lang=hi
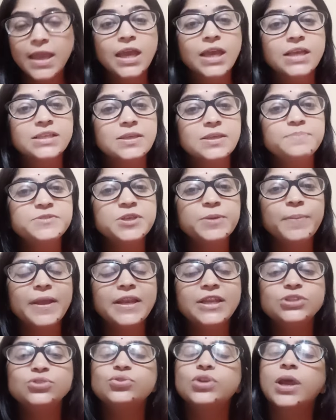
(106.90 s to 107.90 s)
सबसे
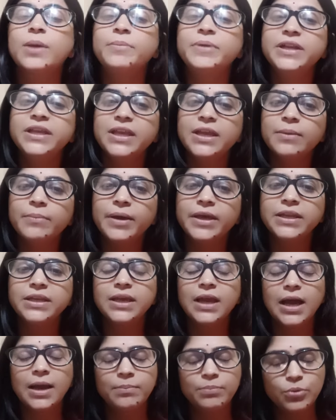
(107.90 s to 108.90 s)
पहली जो रेमेडी है हमारी
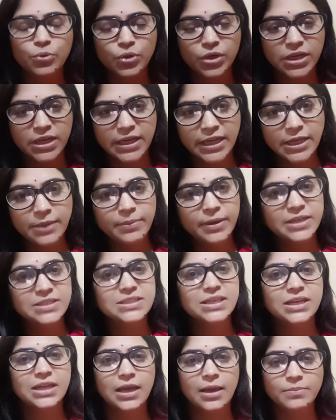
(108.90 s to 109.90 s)
आप लोगों ने कई बार
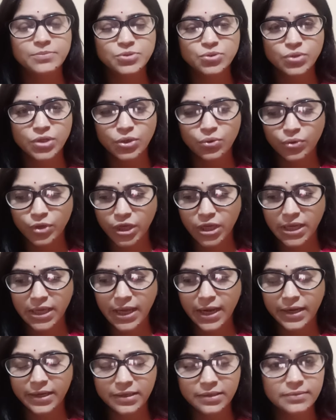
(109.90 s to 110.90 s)
इसके नाम सुने होंगे
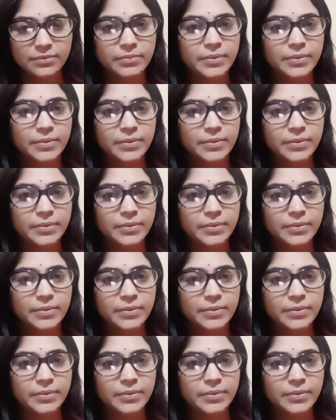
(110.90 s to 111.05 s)
एंड uh,